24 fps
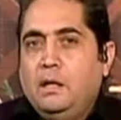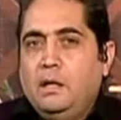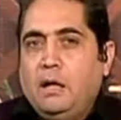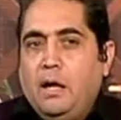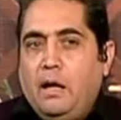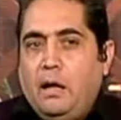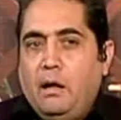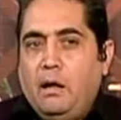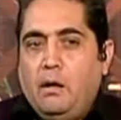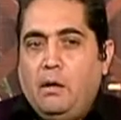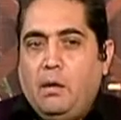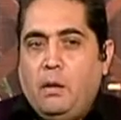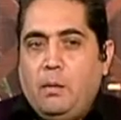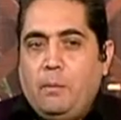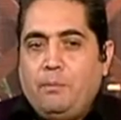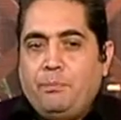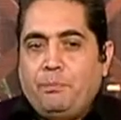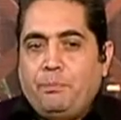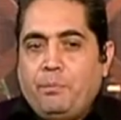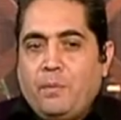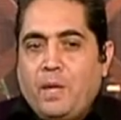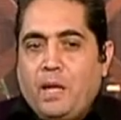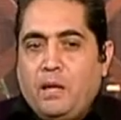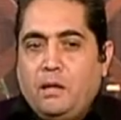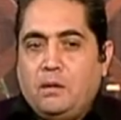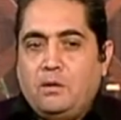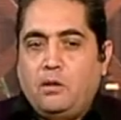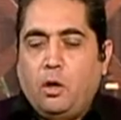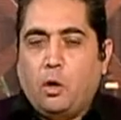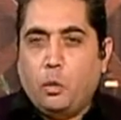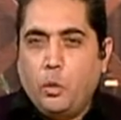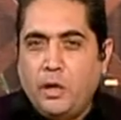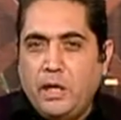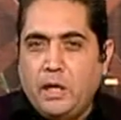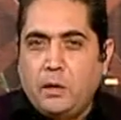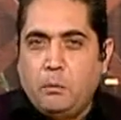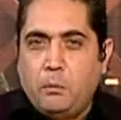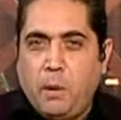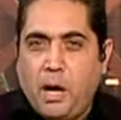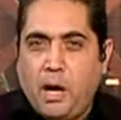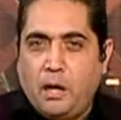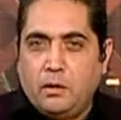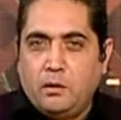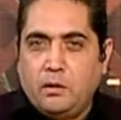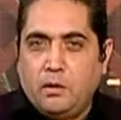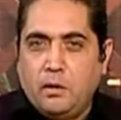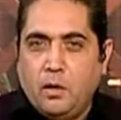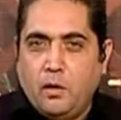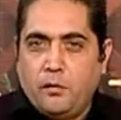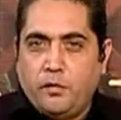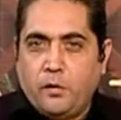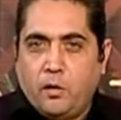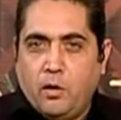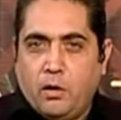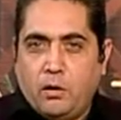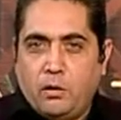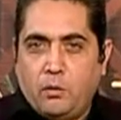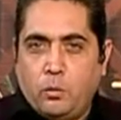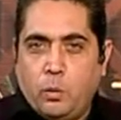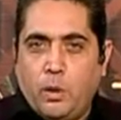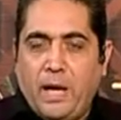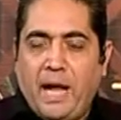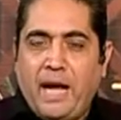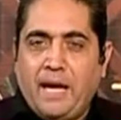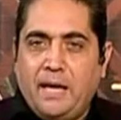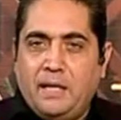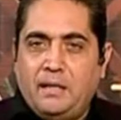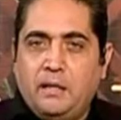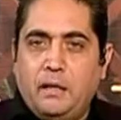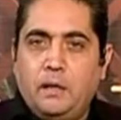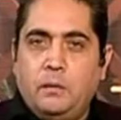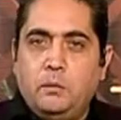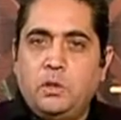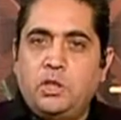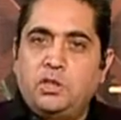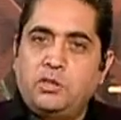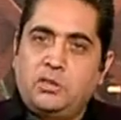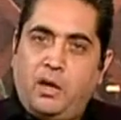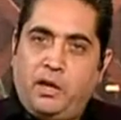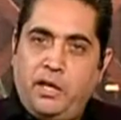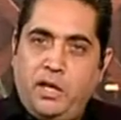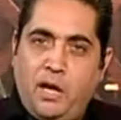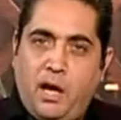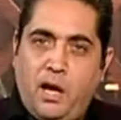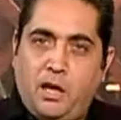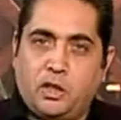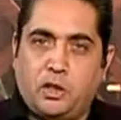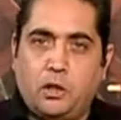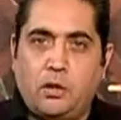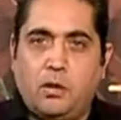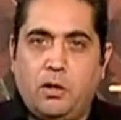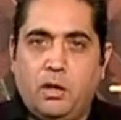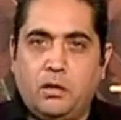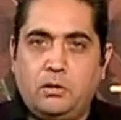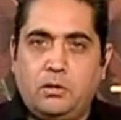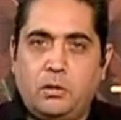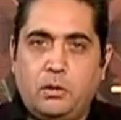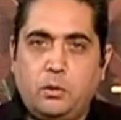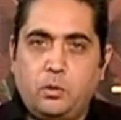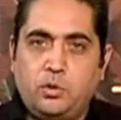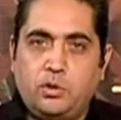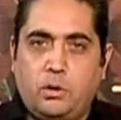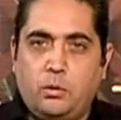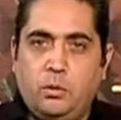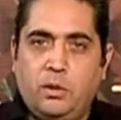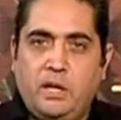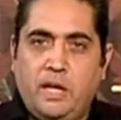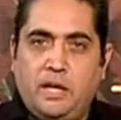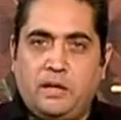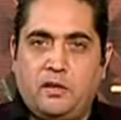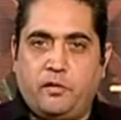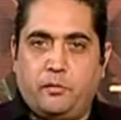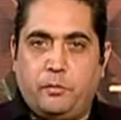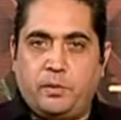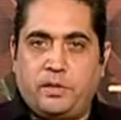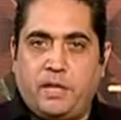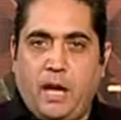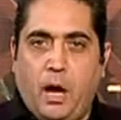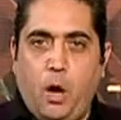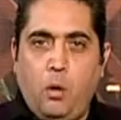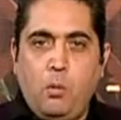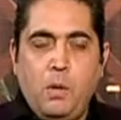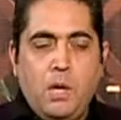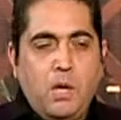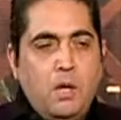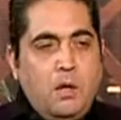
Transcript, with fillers: آه ترويج بعض الافكار والحاجات اللي مش صحيحه عشان خاطر يوصلوا للهدف بتاعهم